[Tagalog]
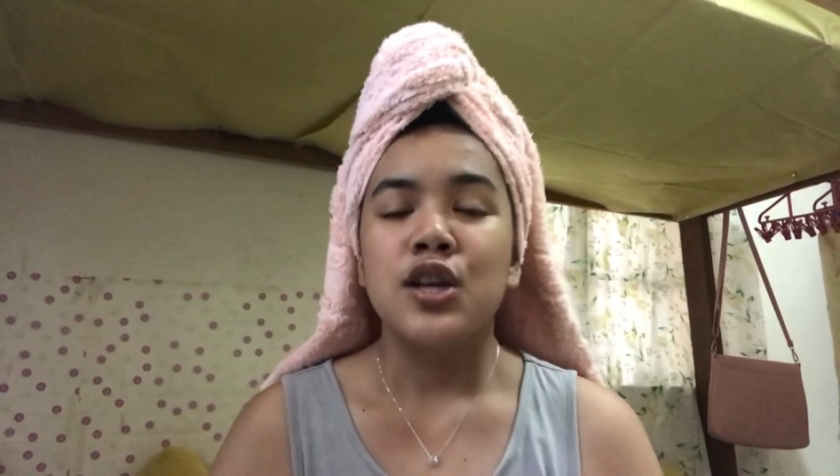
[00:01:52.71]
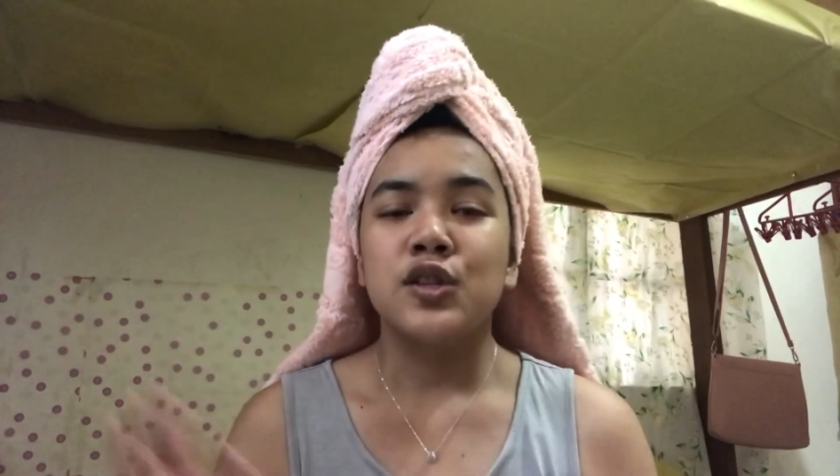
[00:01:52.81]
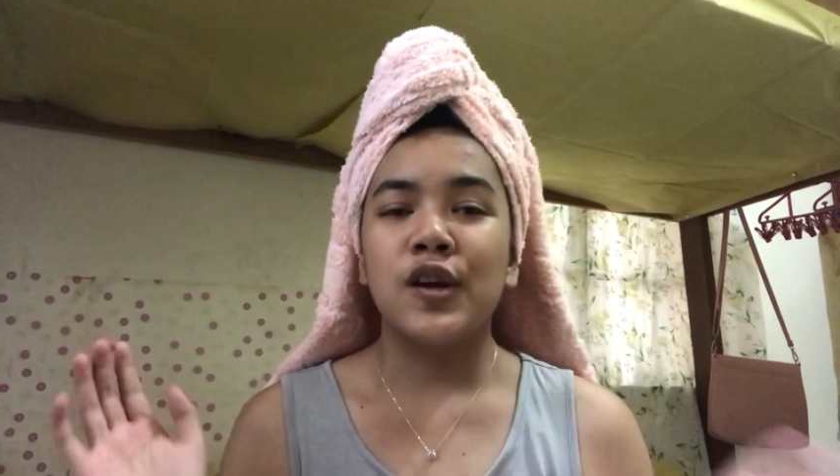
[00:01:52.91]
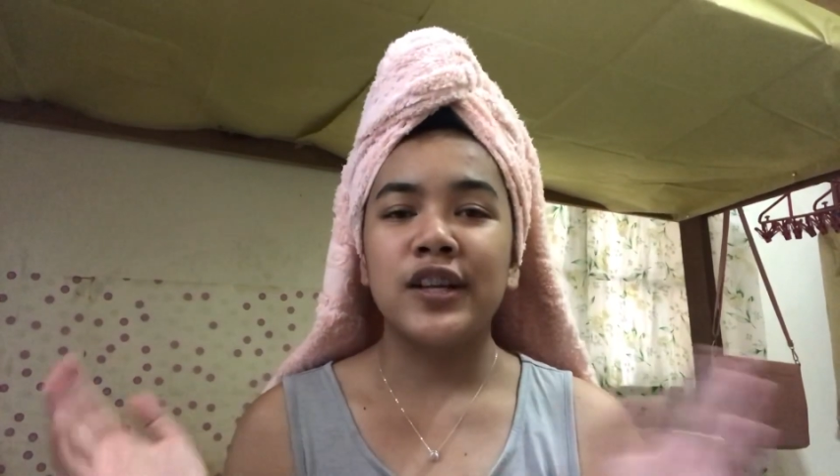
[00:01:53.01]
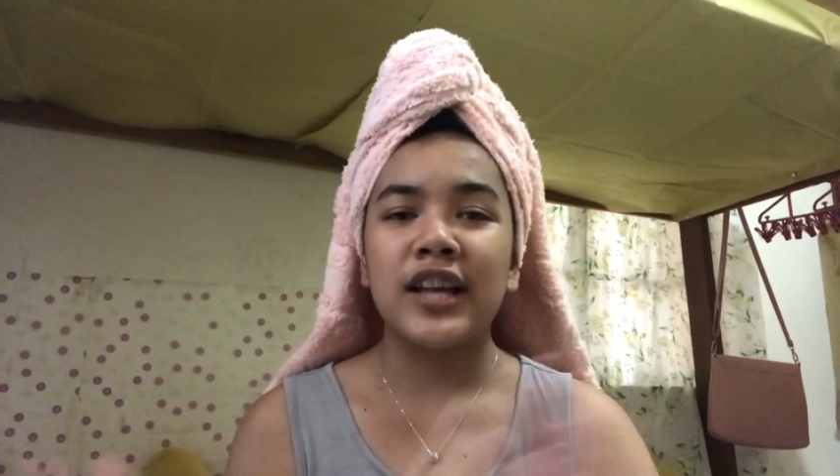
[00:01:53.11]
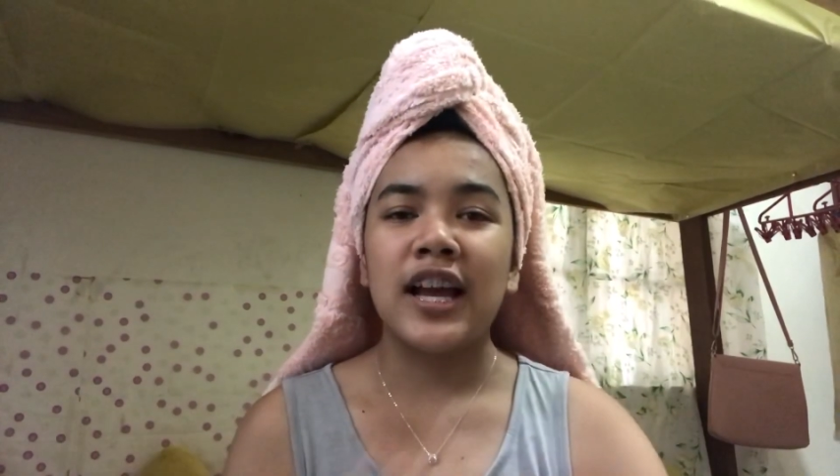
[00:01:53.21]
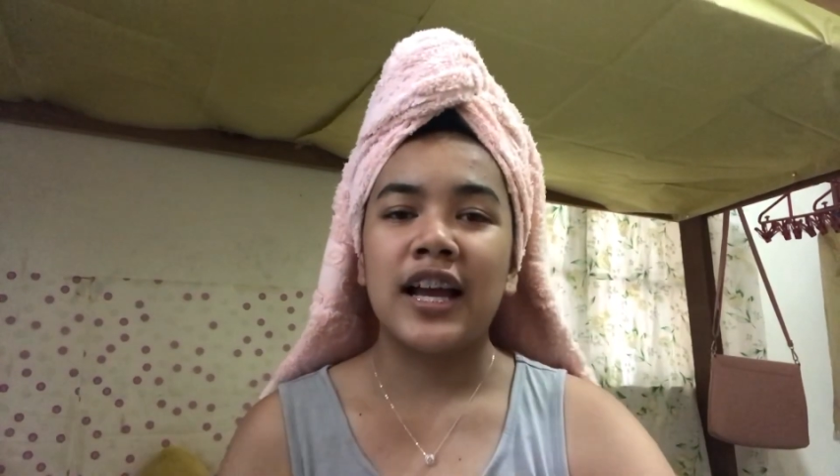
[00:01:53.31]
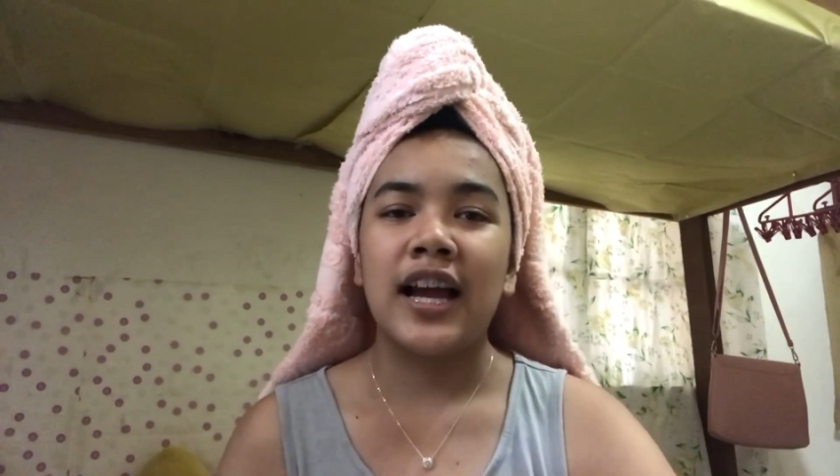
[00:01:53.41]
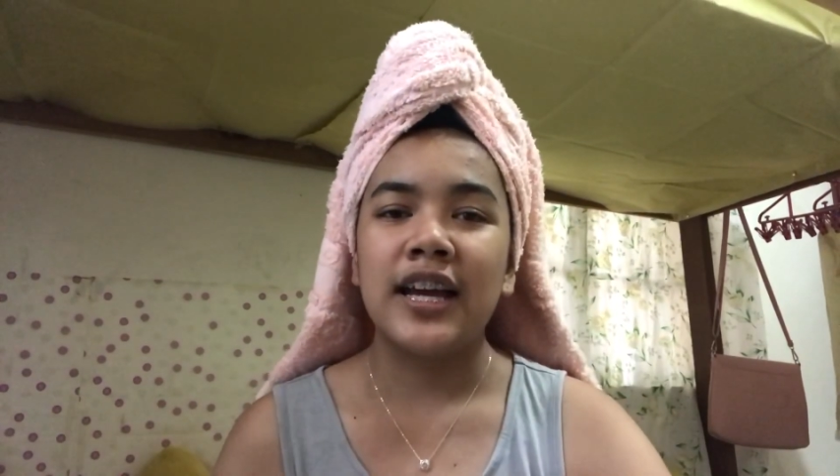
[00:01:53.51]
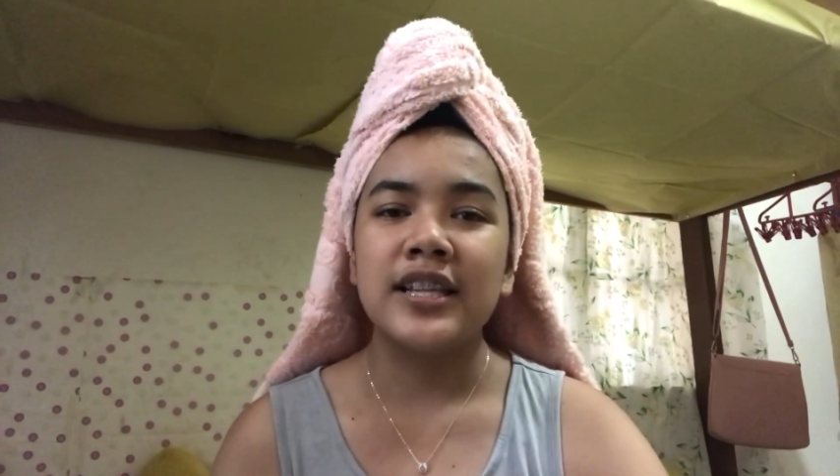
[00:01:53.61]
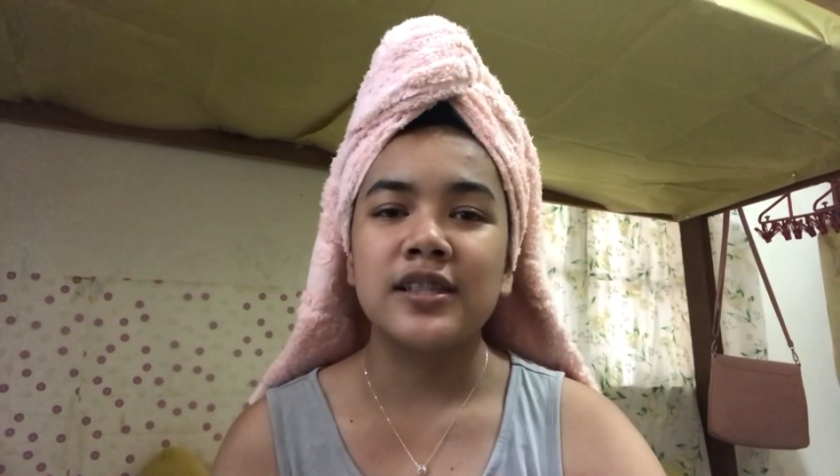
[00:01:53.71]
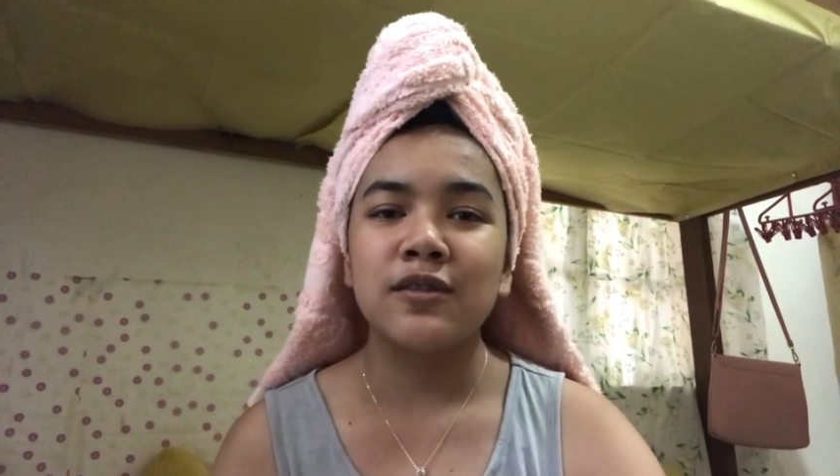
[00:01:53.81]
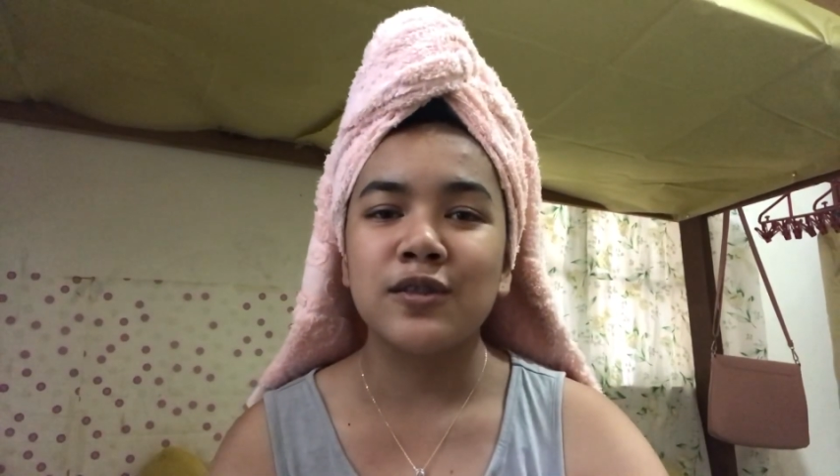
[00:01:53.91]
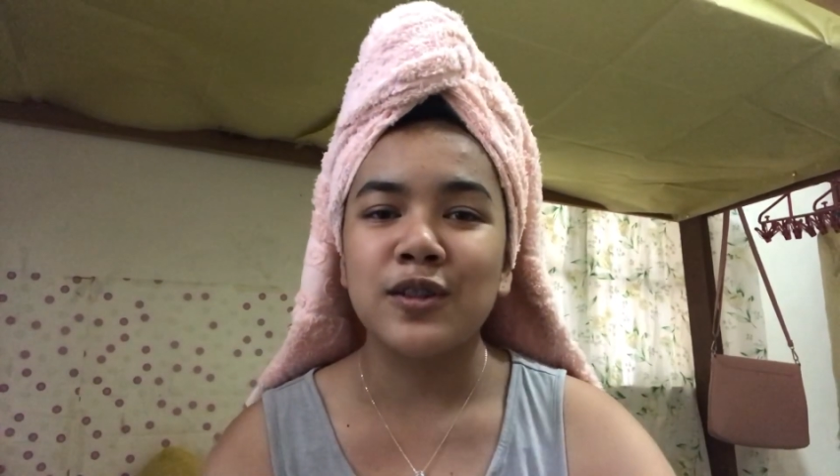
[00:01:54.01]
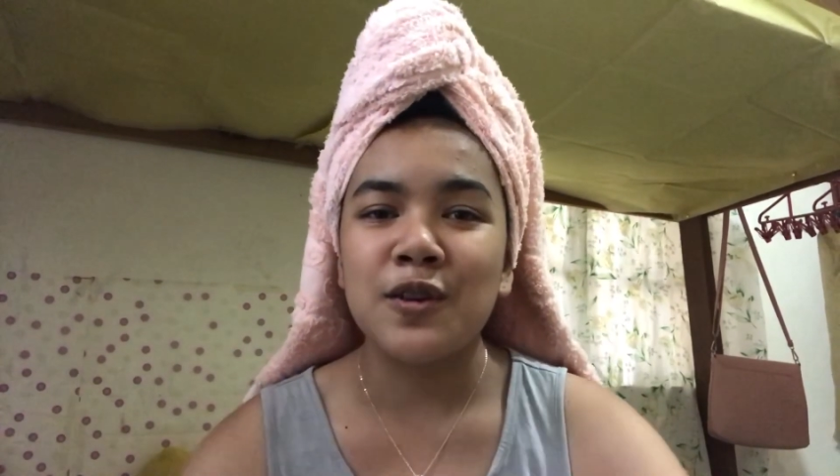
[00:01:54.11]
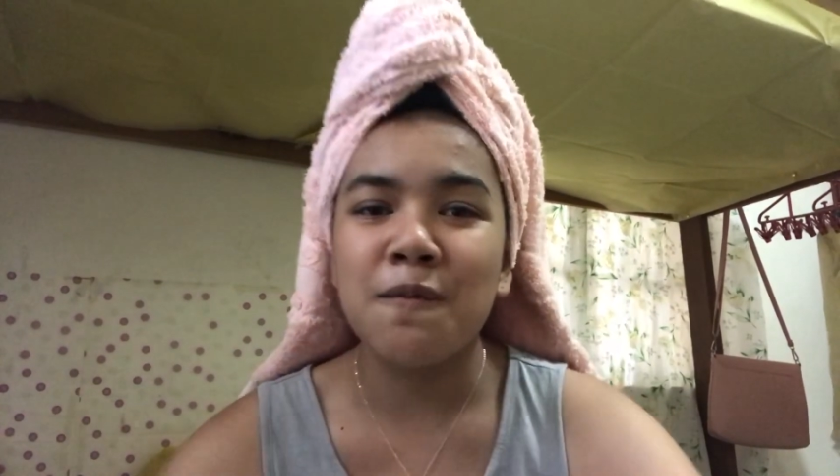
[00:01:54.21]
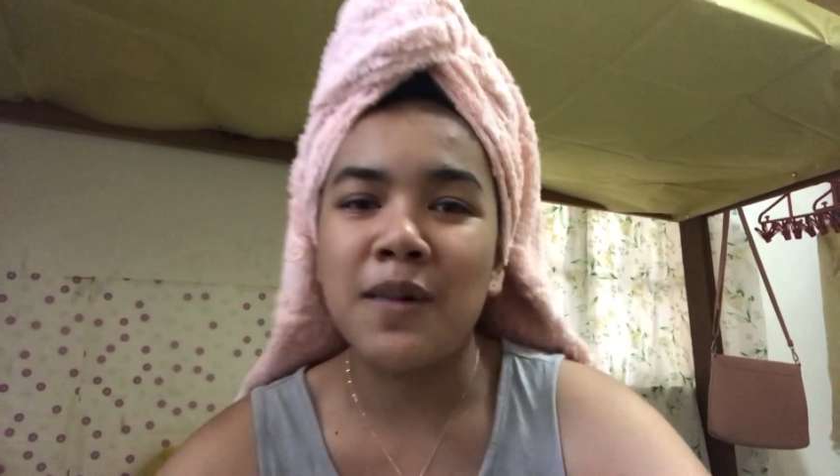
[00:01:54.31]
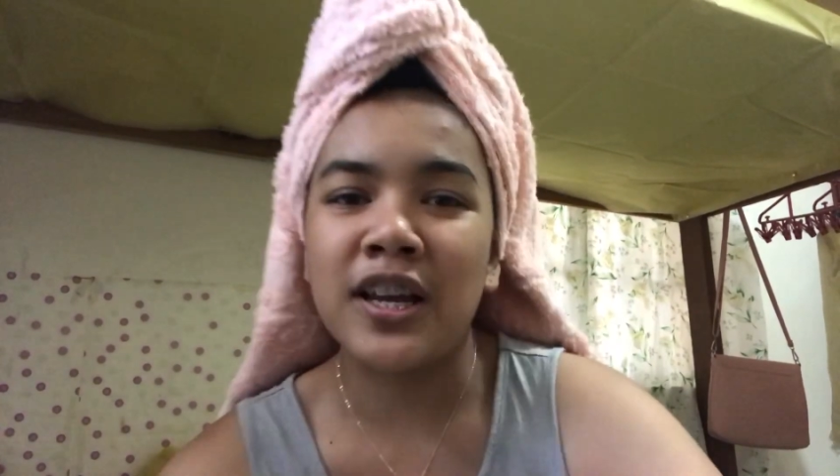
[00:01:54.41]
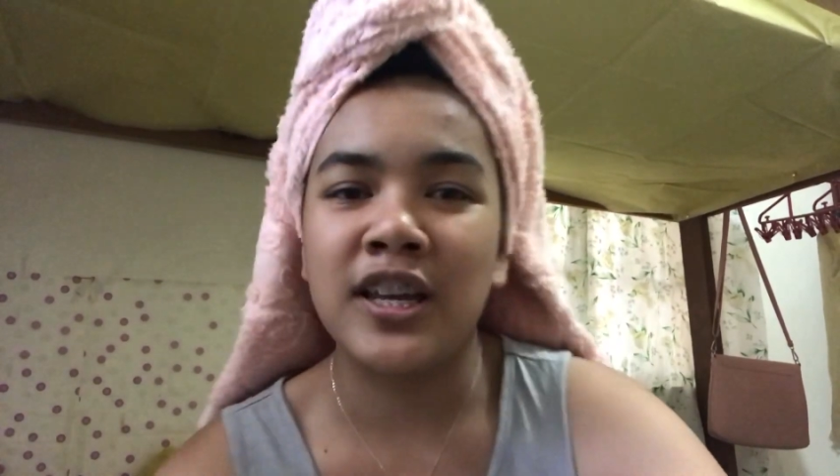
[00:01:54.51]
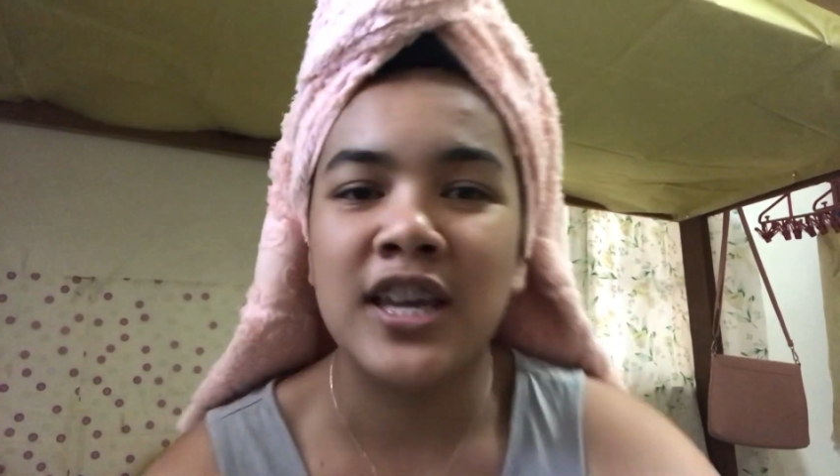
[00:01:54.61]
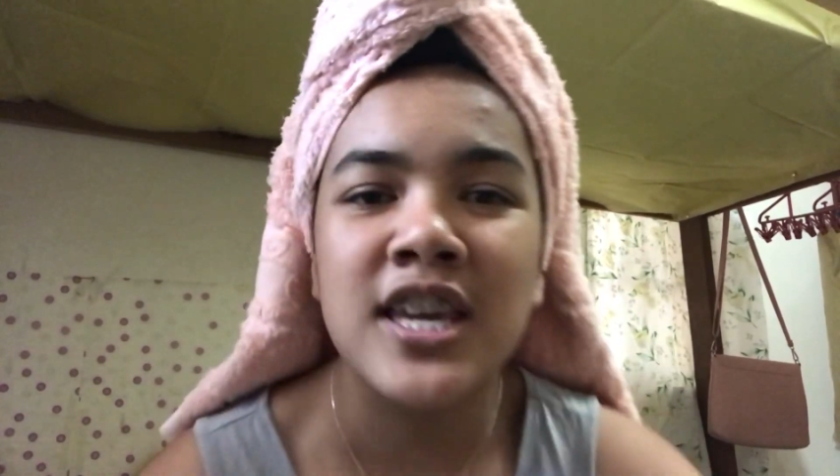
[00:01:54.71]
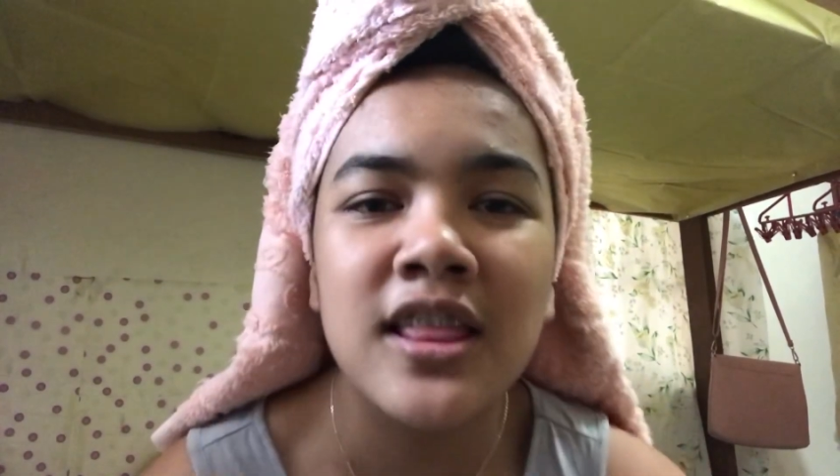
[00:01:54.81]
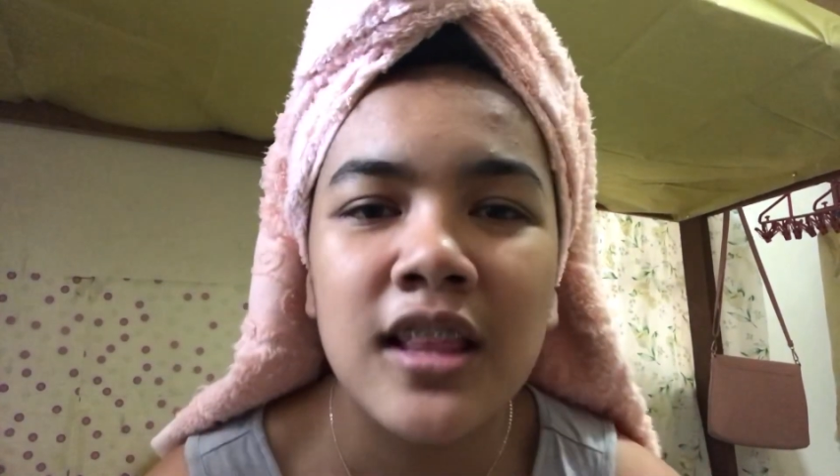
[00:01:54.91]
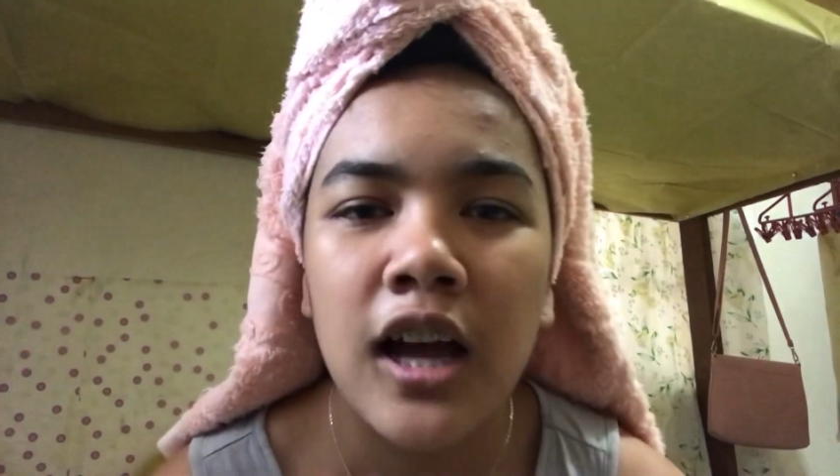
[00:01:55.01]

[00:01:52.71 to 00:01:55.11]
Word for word: So, ayun nga guys, kung gusto niyo makita,